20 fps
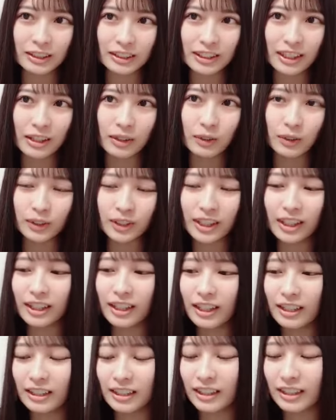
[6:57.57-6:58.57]
うさ固定
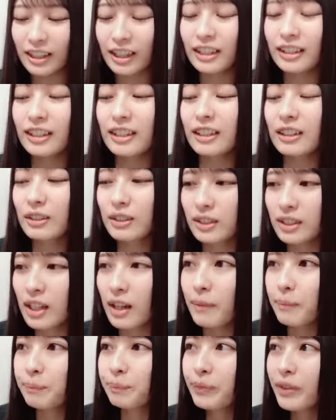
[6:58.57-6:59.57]
概念ないんだけど
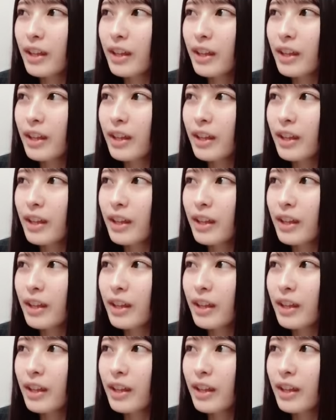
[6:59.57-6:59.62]
さ